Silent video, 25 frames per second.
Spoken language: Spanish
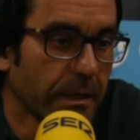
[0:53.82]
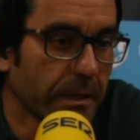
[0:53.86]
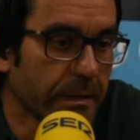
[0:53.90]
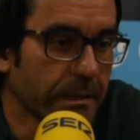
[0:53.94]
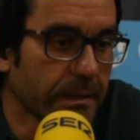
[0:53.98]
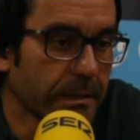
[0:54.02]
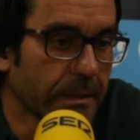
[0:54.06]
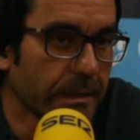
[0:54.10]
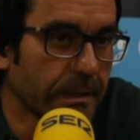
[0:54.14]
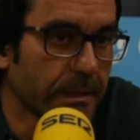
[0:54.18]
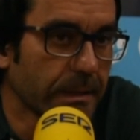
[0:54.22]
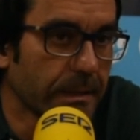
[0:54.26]

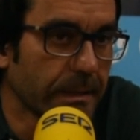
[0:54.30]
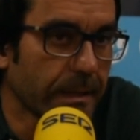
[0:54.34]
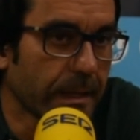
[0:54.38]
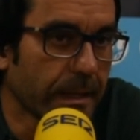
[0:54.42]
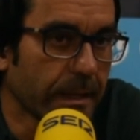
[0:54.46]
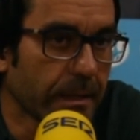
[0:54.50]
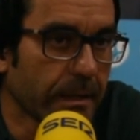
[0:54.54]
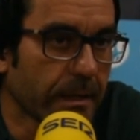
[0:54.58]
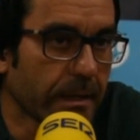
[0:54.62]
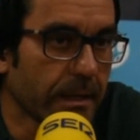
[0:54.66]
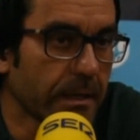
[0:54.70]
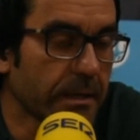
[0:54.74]
Eh,
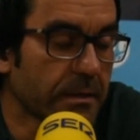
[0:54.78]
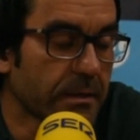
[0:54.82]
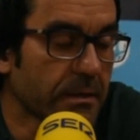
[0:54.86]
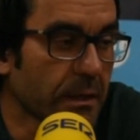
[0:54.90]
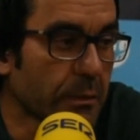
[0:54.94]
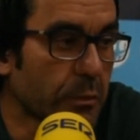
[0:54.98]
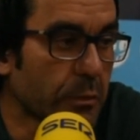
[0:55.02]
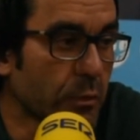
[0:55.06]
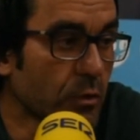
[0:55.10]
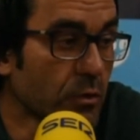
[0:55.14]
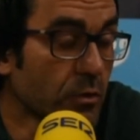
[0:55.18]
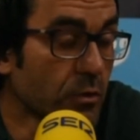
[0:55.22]
nada,
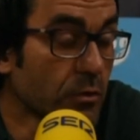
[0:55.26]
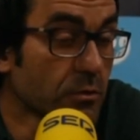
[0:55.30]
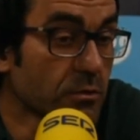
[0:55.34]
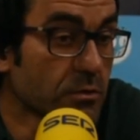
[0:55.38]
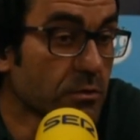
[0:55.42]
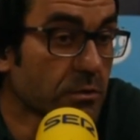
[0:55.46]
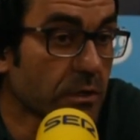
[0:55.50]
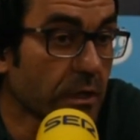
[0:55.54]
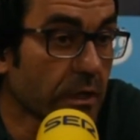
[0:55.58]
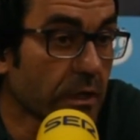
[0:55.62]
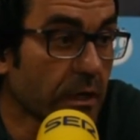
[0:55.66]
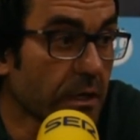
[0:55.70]

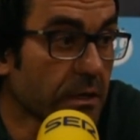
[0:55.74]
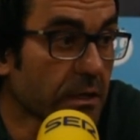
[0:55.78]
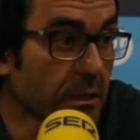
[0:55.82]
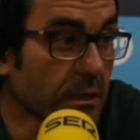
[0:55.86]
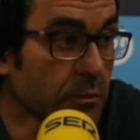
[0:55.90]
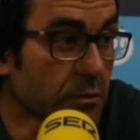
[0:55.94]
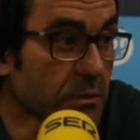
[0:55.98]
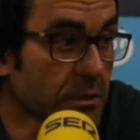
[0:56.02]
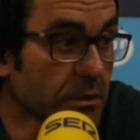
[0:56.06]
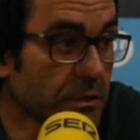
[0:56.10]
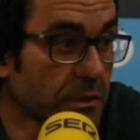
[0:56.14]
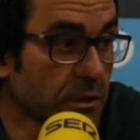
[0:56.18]
analizamos,
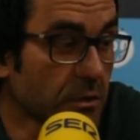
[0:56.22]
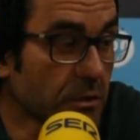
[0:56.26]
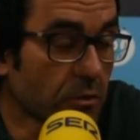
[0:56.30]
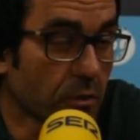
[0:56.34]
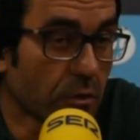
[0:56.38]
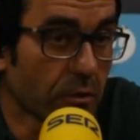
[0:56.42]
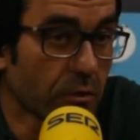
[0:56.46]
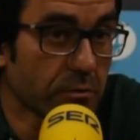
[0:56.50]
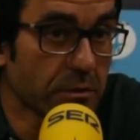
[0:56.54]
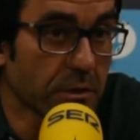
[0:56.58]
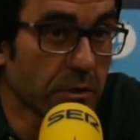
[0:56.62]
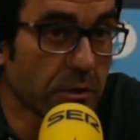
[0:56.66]
analizamos entre
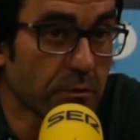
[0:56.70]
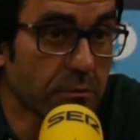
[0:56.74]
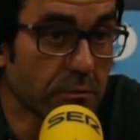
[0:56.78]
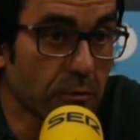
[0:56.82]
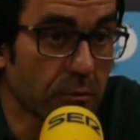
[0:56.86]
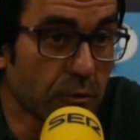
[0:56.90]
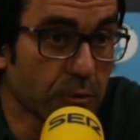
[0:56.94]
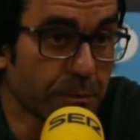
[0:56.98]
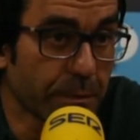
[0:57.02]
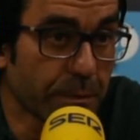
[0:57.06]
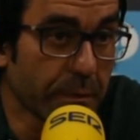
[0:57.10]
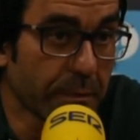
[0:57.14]
todos, ellos
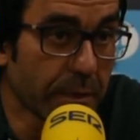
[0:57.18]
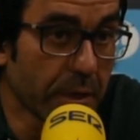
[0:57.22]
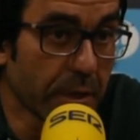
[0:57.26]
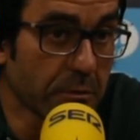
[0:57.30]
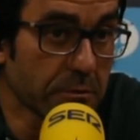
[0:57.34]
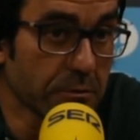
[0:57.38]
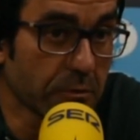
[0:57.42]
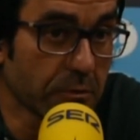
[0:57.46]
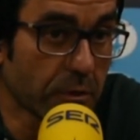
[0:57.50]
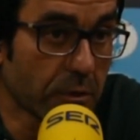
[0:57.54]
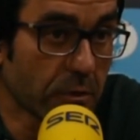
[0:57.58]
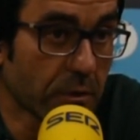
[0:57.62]
son los
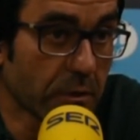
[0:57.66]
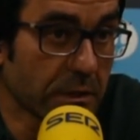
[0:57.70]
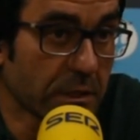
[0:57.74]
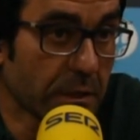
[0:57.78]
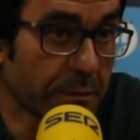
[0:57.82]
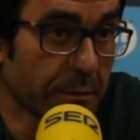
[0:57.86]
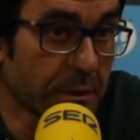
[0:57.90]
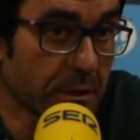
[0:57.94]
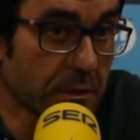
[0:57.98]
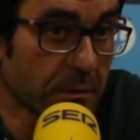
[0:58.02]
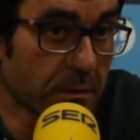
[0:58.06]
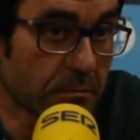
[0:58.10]
primeros, yo creo que
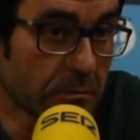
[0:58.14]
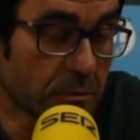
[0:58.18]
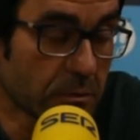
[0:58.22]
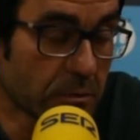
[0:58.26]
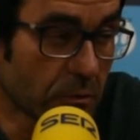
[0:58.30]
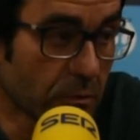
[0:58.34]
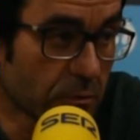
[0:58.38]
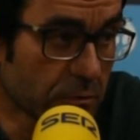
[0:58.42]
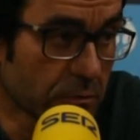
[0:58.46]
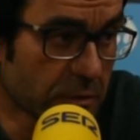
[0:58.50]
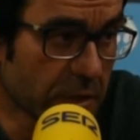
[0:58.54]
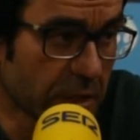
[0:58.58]
también
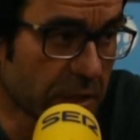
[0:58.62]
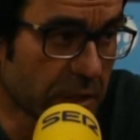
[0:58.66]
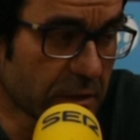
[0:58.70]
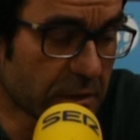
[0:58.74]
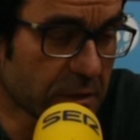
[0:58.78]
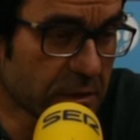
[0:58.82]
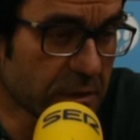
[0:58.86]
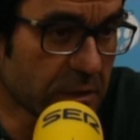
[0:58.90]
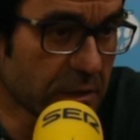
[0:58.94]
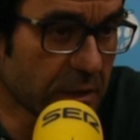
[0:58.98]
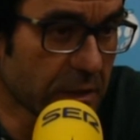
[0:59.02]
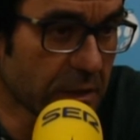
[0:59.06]
son
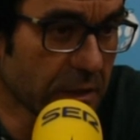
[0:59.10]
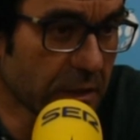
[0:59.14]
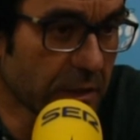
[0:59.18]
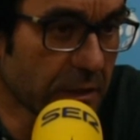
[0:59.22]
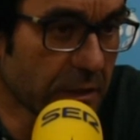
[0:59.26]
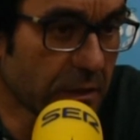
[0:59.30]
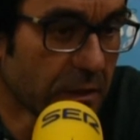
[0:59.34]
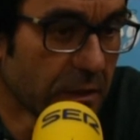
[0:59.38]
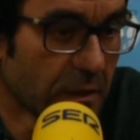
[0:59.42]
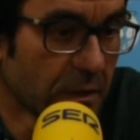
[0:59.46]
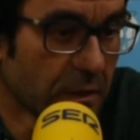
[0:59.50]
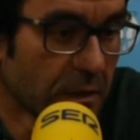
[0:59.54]
conscientes
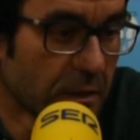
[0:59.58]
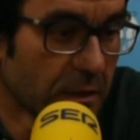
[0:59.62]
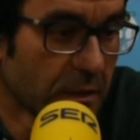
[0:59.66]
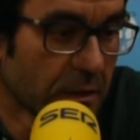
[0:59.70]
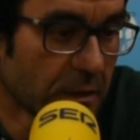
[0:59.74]
de,